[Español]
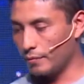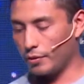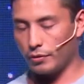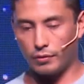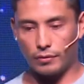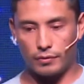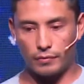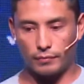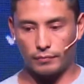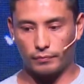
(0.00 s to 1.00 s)
Pero
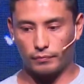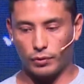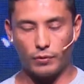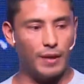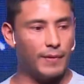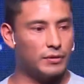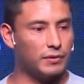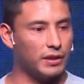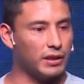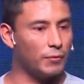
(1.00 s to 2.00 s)
tuve la mala
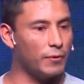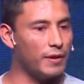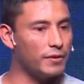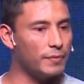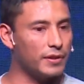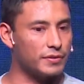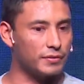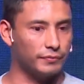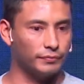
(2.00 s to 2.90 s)
suerte de estar nueve años preso.